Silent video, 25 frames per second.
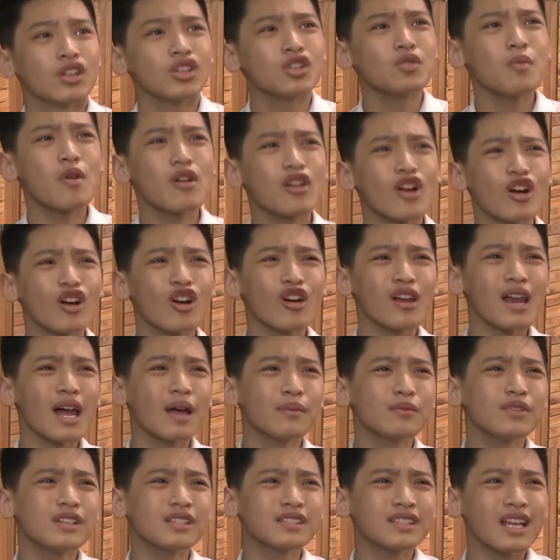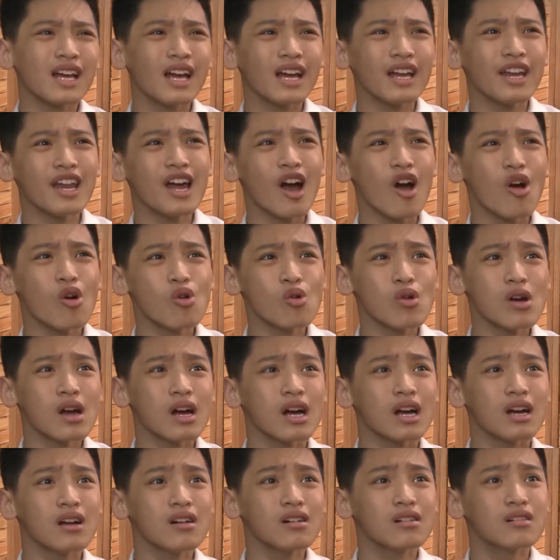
Nhưng mà con có làm gì sai đâu ạ à?